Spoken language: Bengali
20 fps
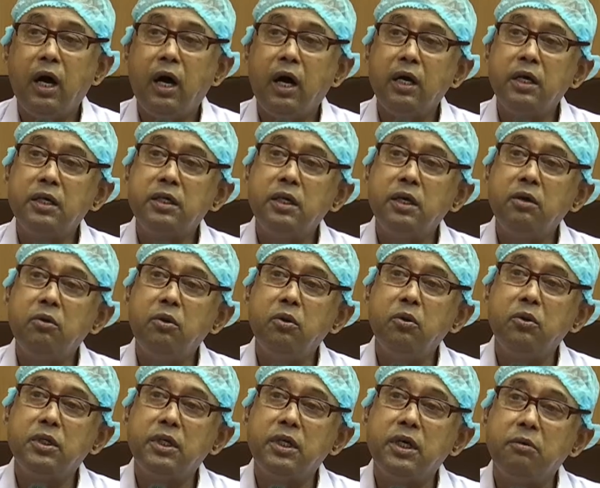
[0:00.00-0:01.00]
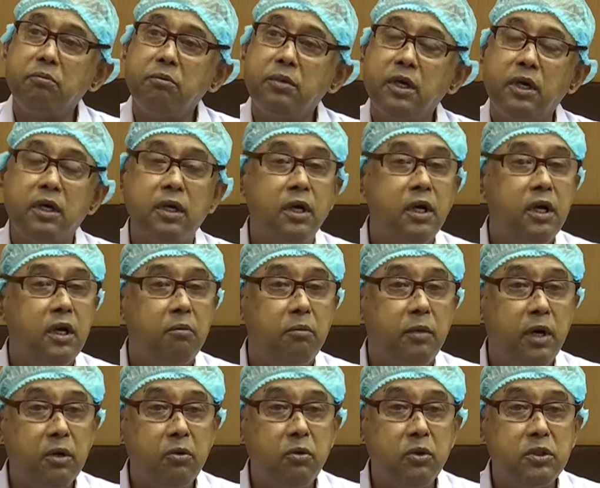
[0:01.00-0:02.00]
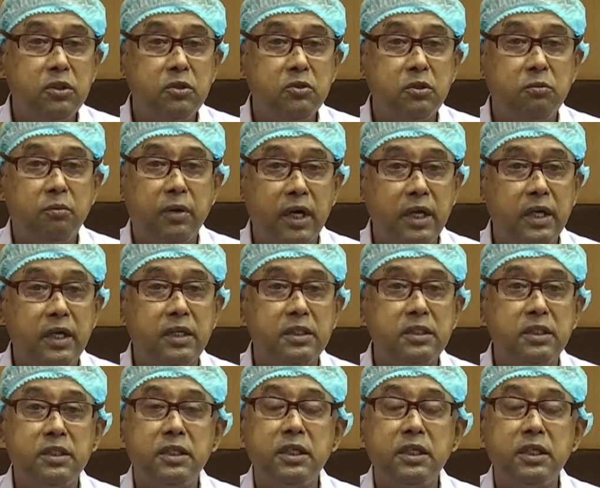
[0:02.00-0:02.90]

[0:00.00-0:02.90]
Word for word: আর একটা হলো যে আপনার মানুষজন যে বাড়ি গেছে